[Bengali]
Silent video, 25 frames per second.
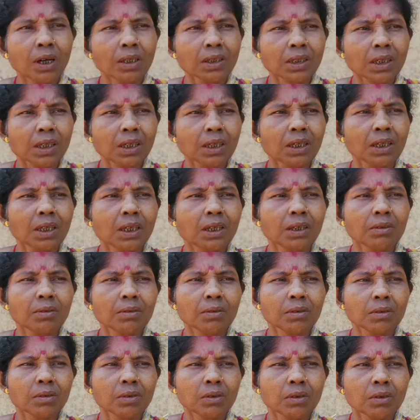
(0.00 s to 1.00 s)
আজকে
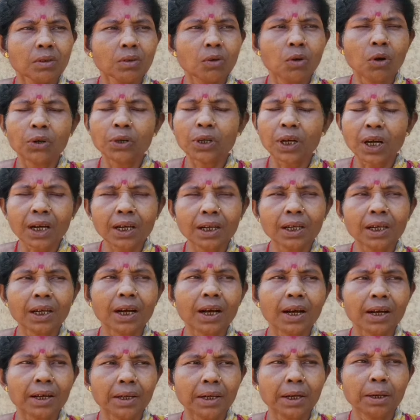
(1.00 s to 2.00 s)

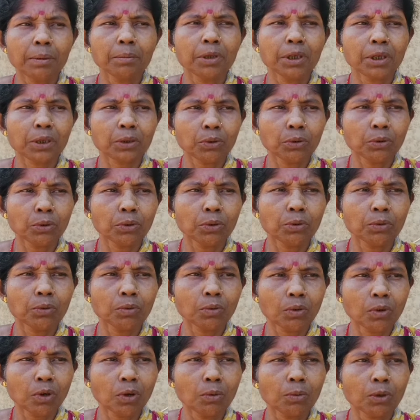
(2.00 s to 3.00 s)
এক আগে আমি একটু
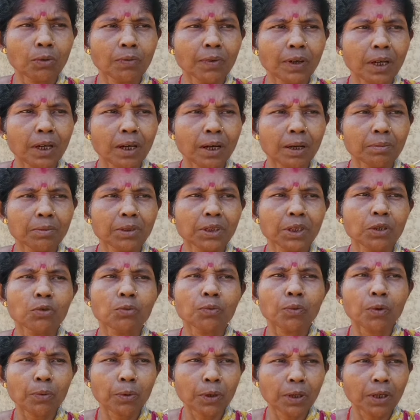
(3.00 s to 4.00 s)
খবর পাইলাম যে
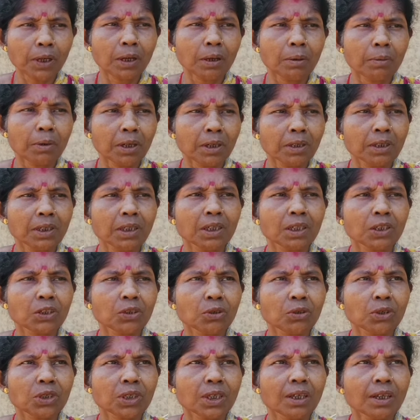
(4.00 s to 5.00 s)
উপপ্রধান আমার জিজ্ঞেস
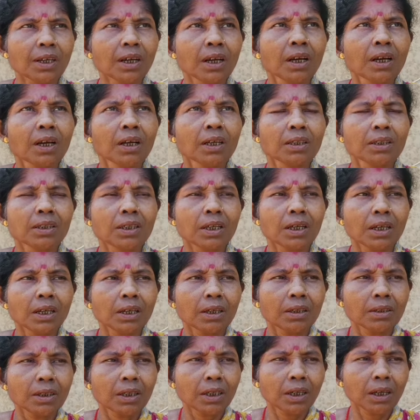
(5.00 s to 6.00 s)
করছে যে
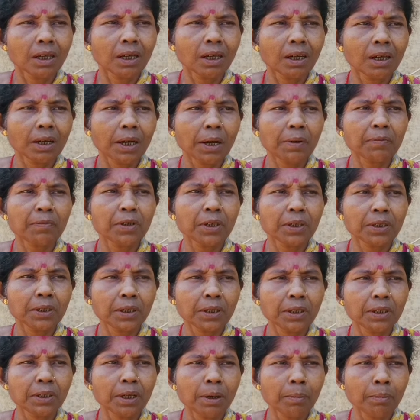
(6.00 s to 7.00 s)
ইয়া আপনার
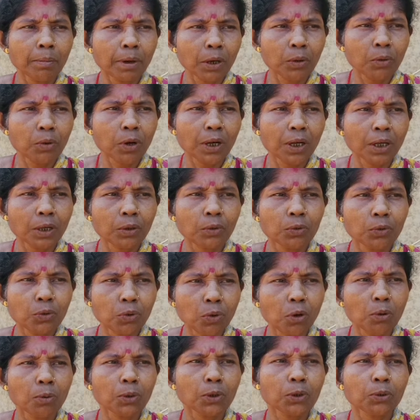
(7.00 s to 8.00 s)
তিন নাম্বার ওয়ার্ডের কোনো
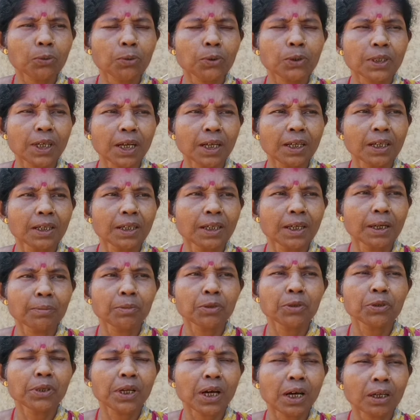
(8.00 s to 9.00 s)
খবর টবর জানেননি
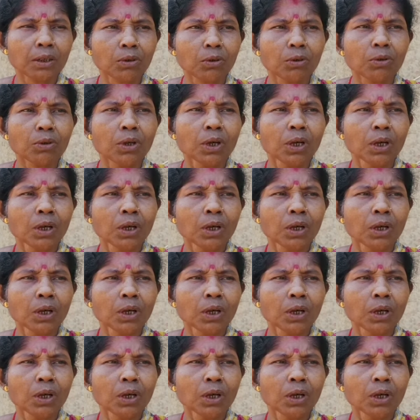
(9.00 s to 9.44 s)
আমি কই না তো